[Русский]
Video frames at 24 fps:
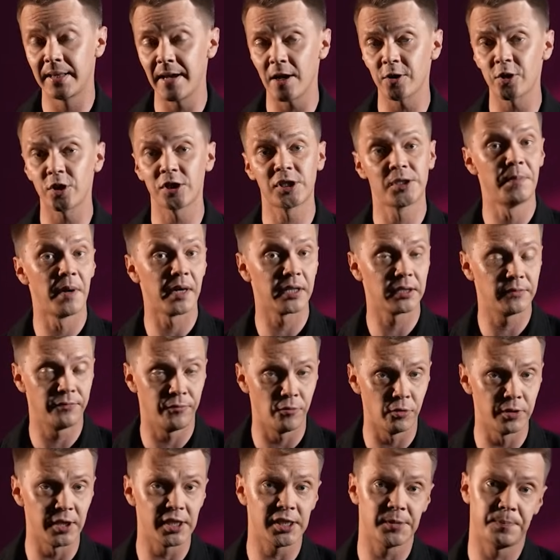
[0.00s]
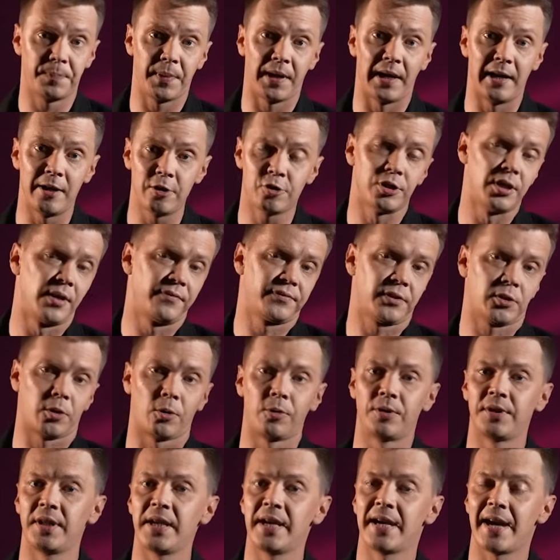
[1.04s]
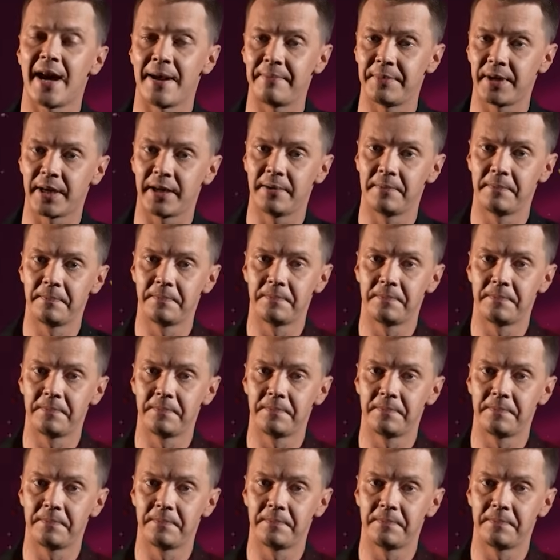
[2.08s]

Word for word: даже смартфона с приличной встроенной камерой.